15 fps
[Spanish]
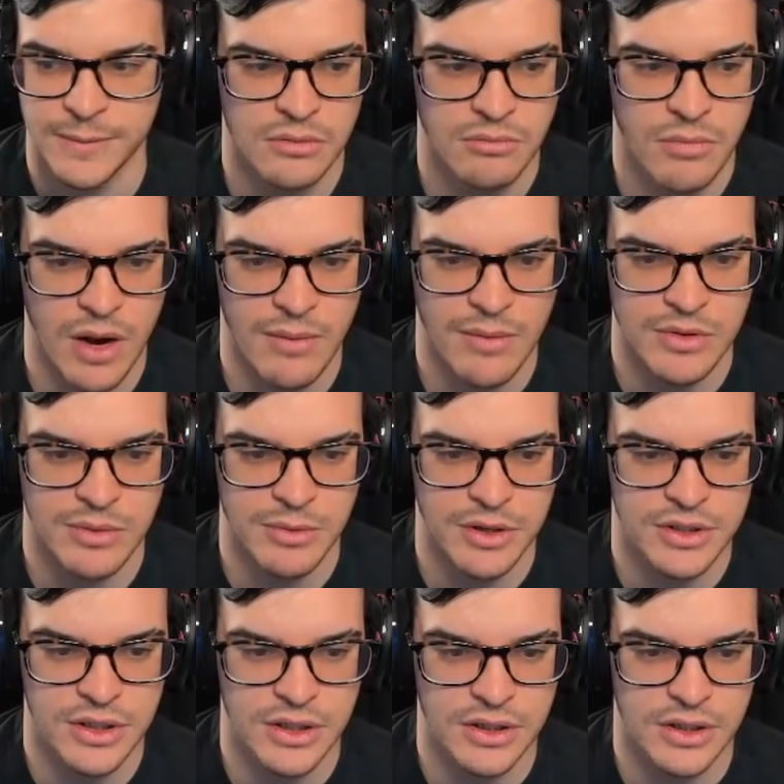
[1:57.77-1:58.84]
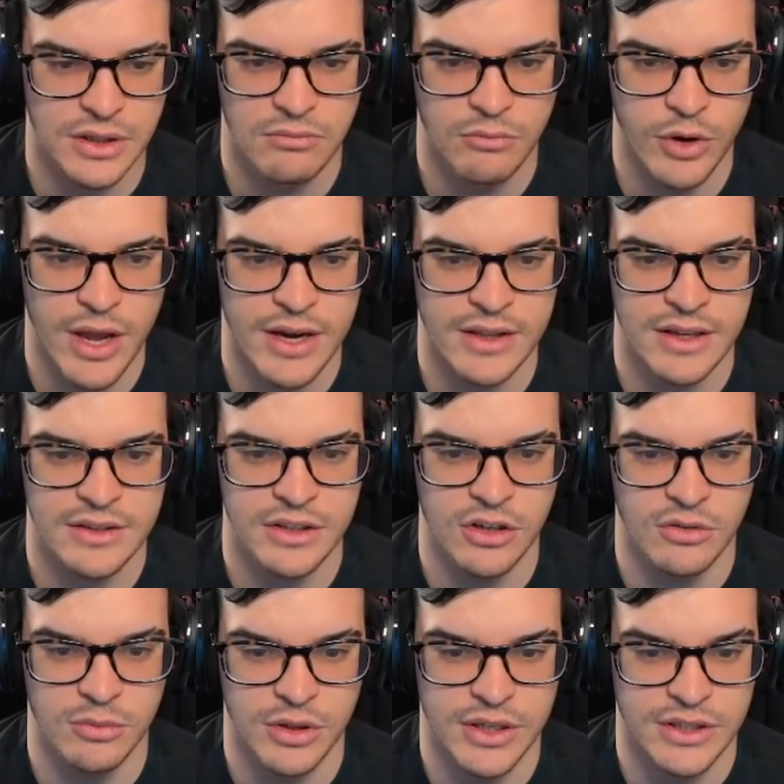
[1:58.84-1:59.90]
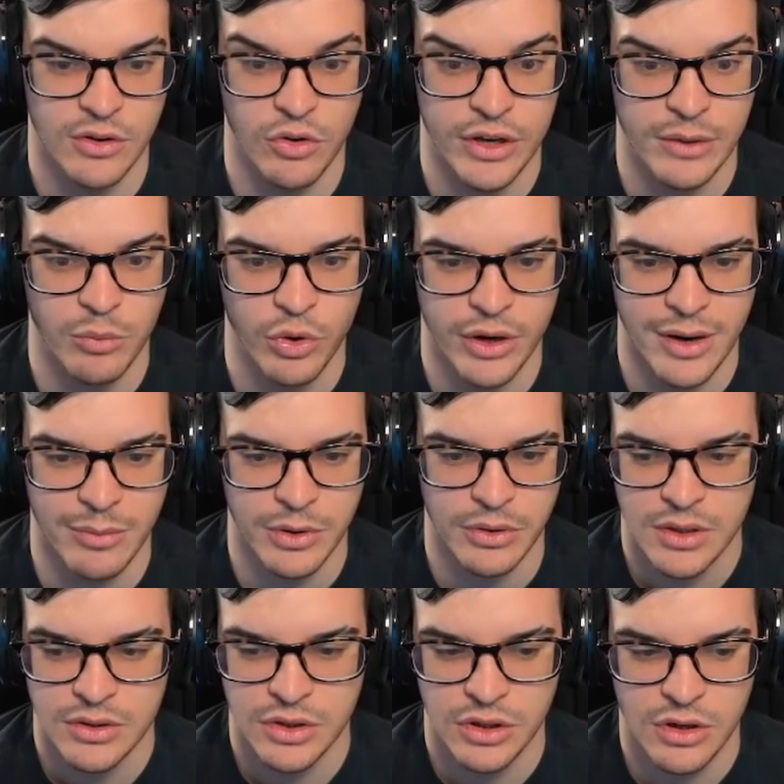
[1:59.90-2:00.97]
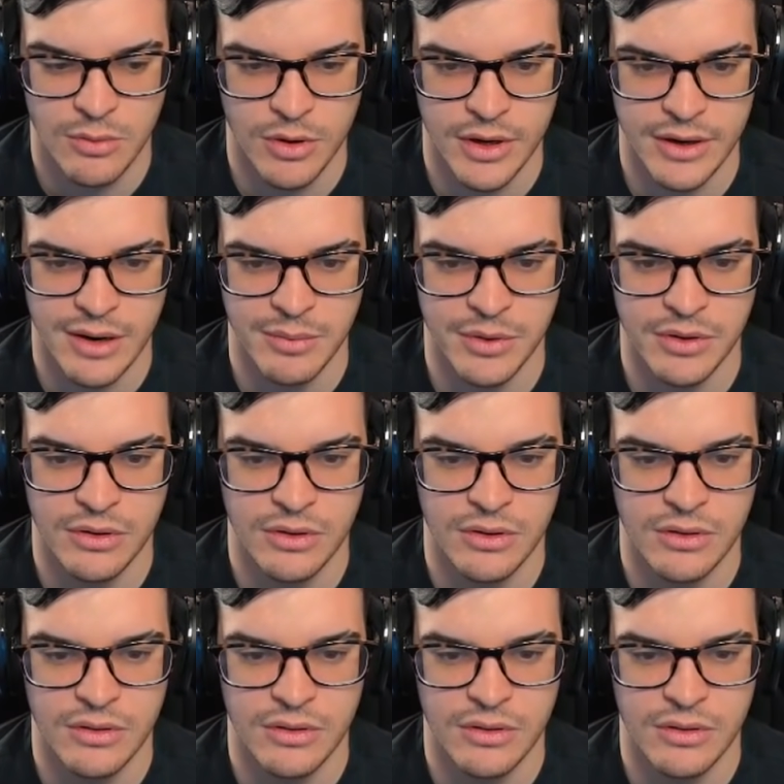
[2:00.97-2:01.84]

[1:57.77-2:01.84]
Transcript: Vale, vamos a por el siguiente Voy a ir del tirón porque tengo que ir muy rápido Si no voy rápido,